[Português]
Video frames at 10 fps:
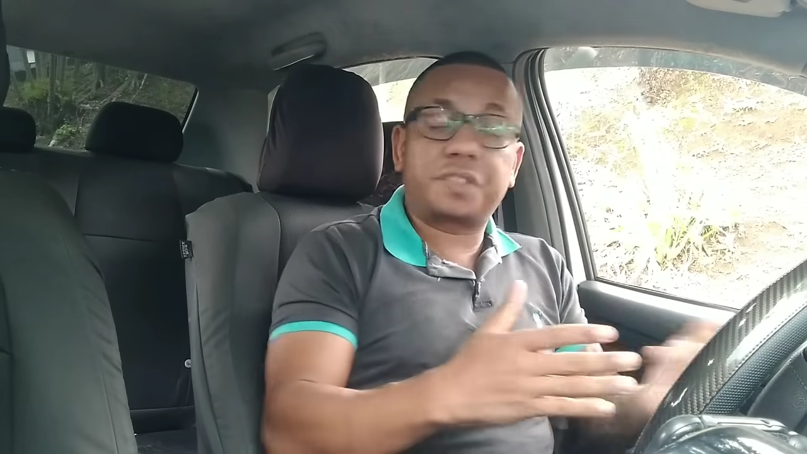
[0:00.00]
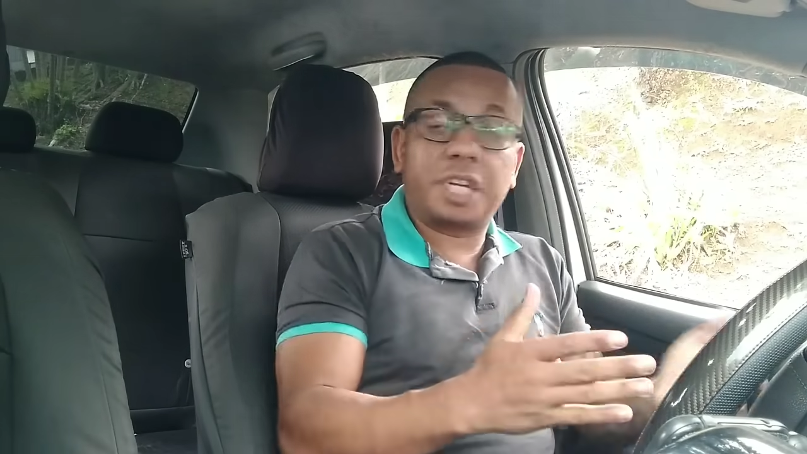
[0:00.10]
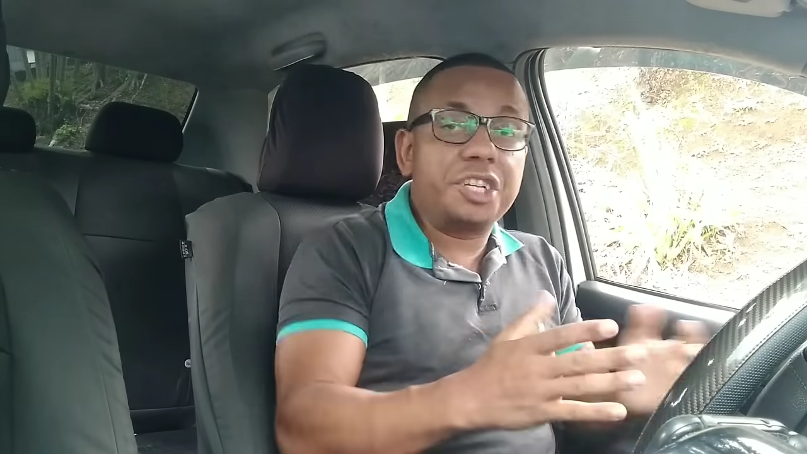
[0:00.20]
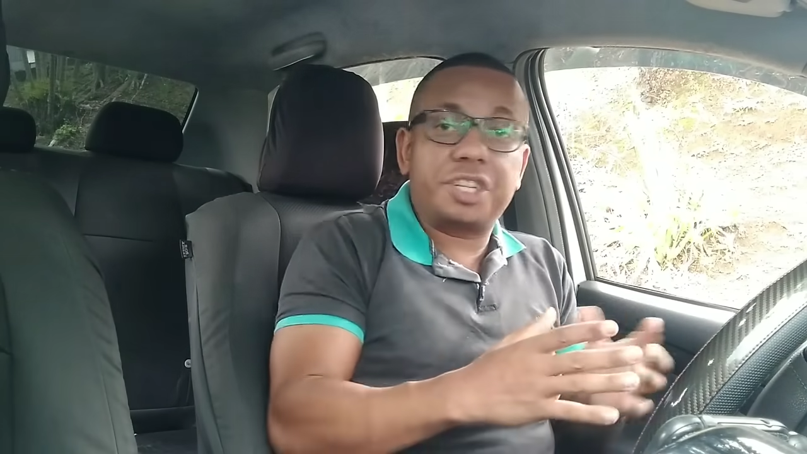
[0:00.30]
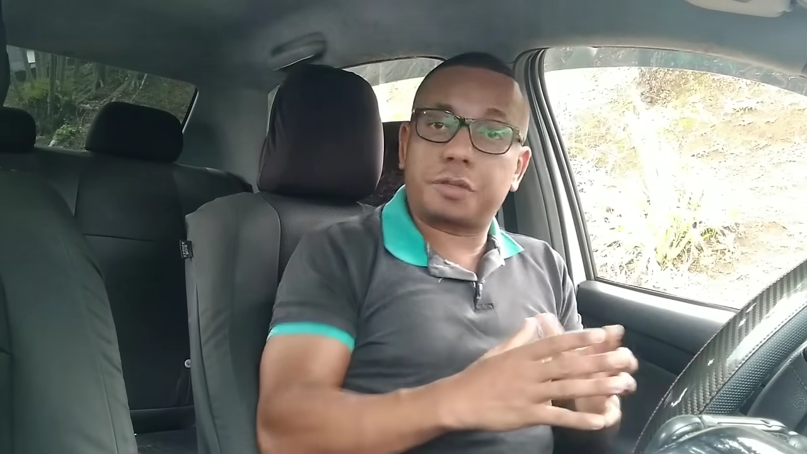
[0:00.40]

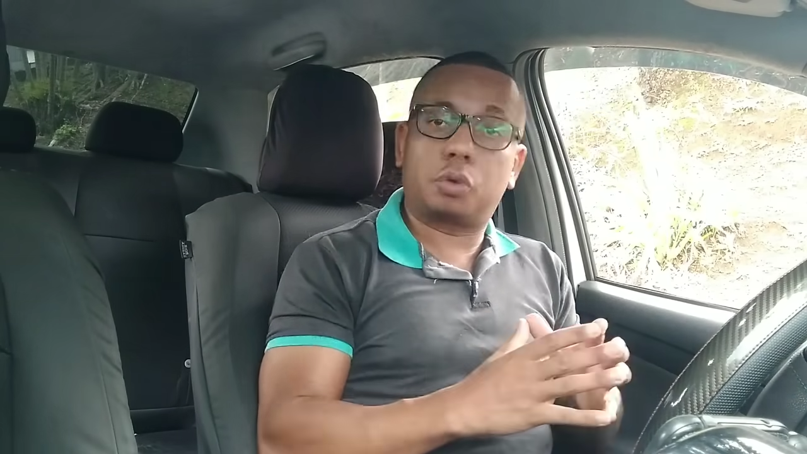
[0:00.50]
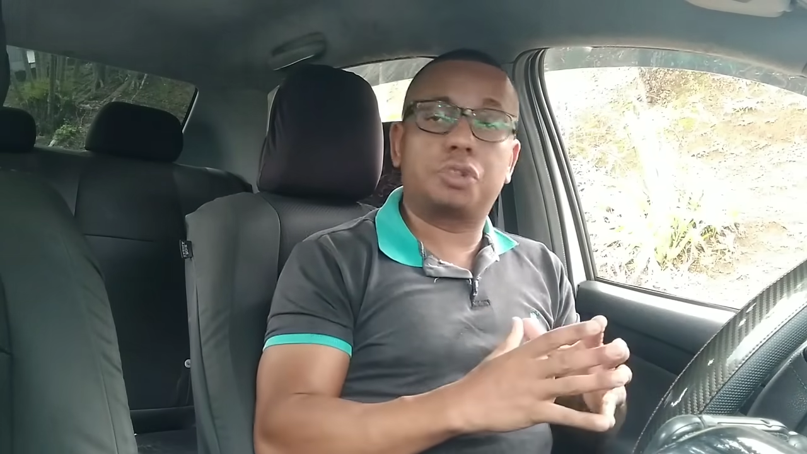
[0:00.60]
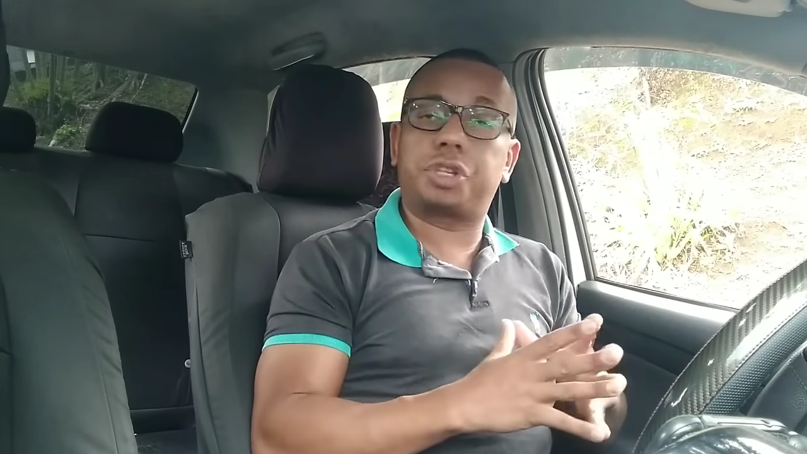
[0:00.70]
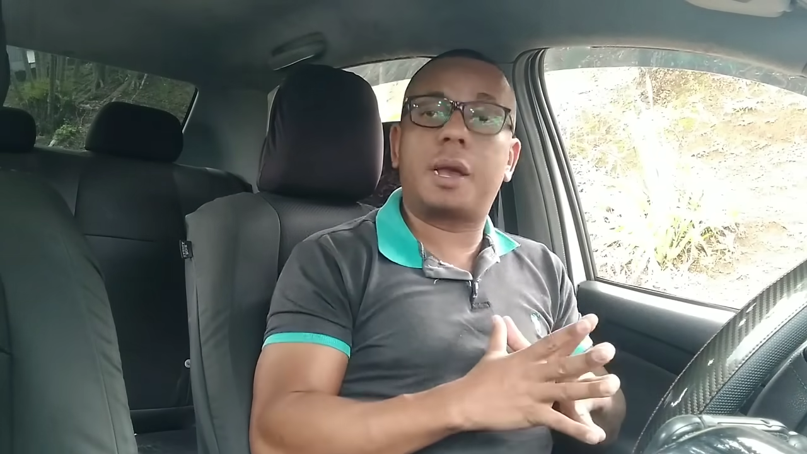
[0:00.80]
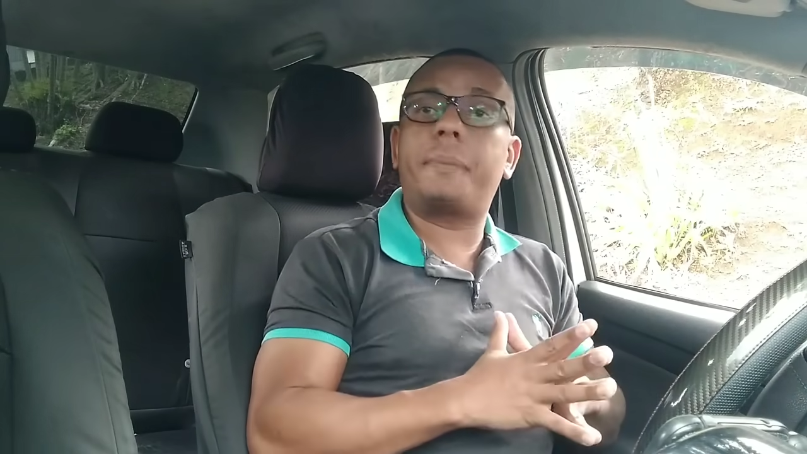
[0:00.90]
três dias que eu
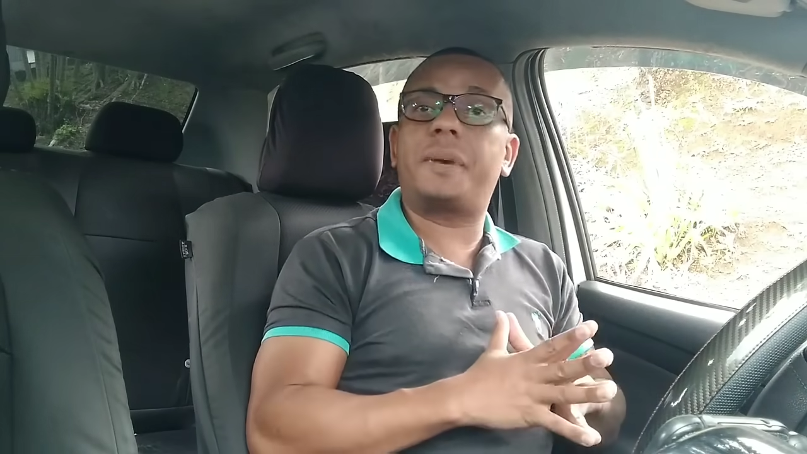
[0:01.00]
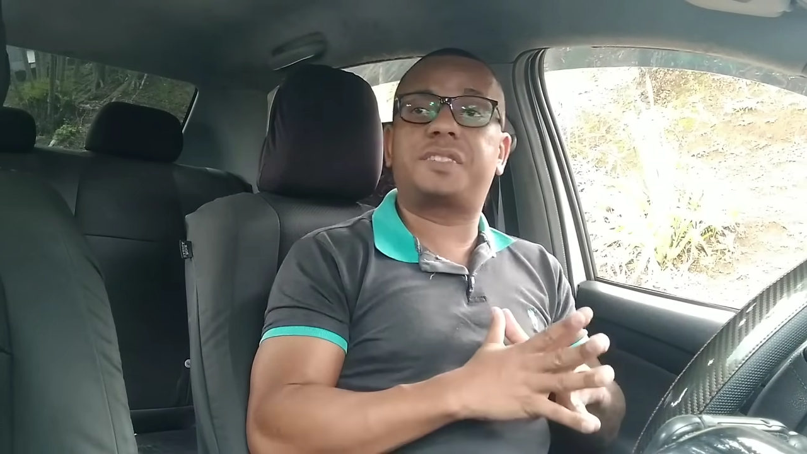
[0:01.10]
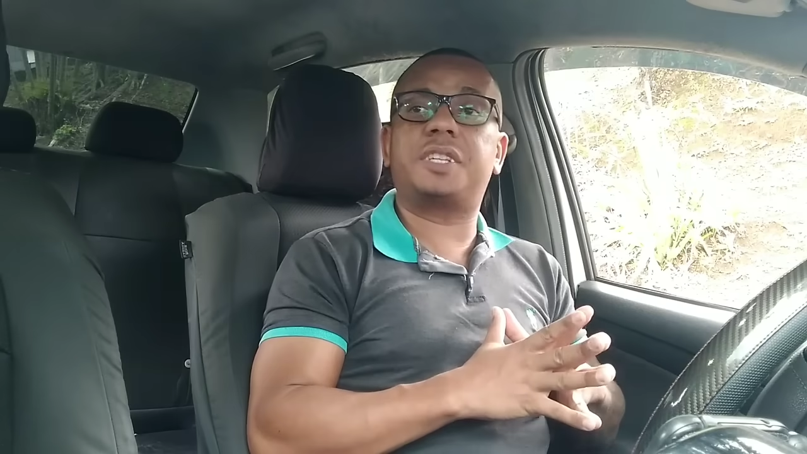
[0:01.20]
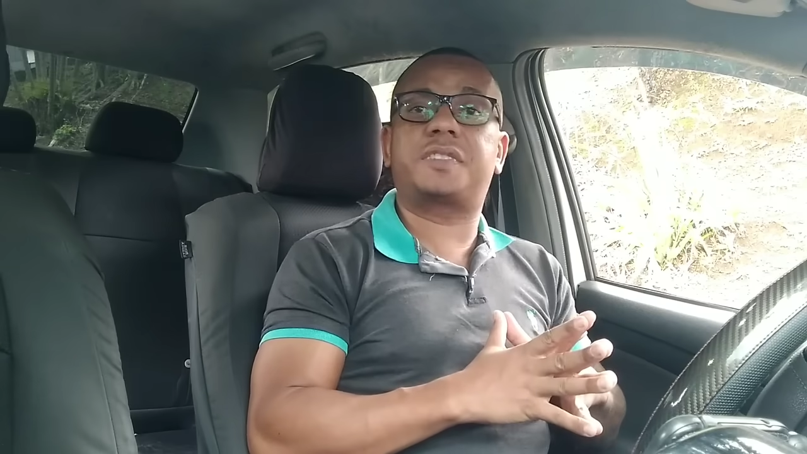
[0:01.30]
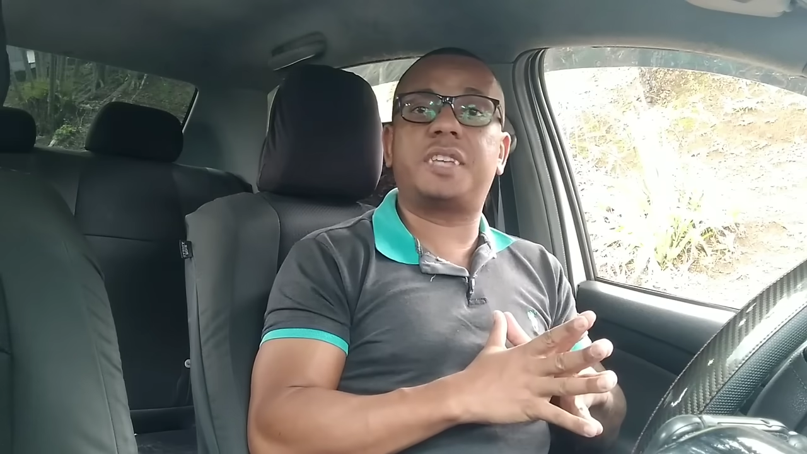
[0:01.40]
consigo
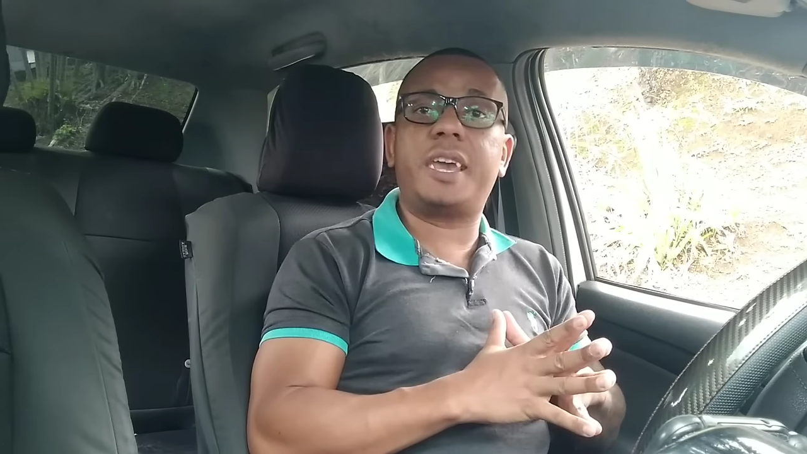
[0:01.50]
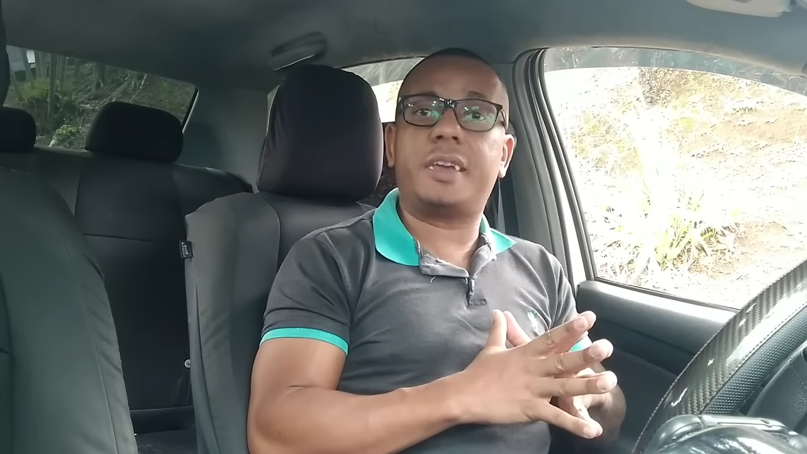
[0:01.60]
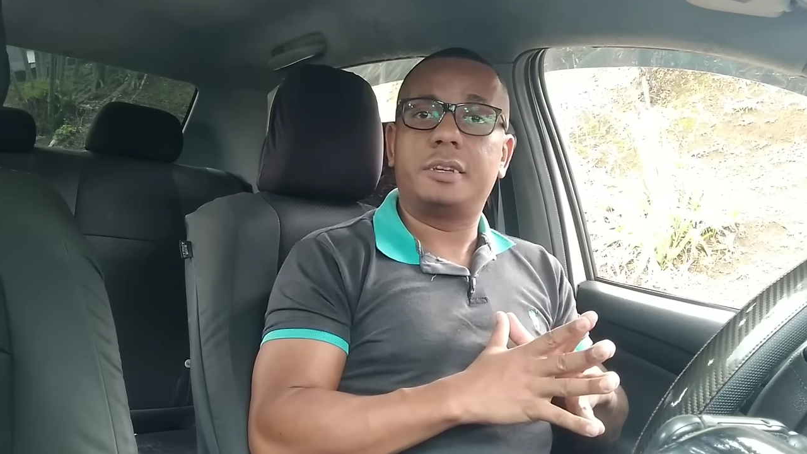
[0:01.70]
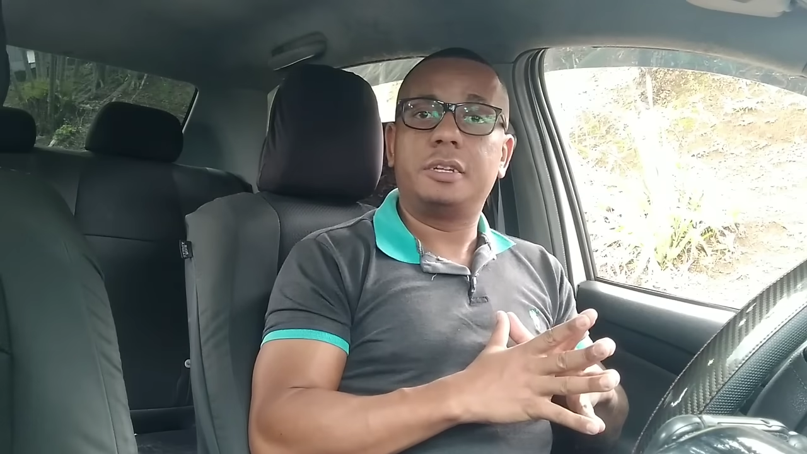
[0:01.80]
abastecer.